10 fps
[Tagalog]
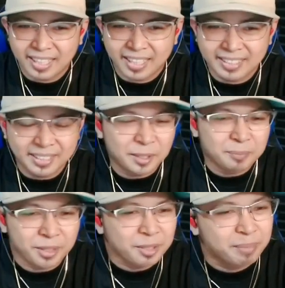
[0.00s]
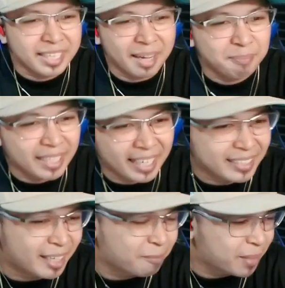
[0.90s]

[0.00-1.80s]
hindi ko po kayo binabanatan,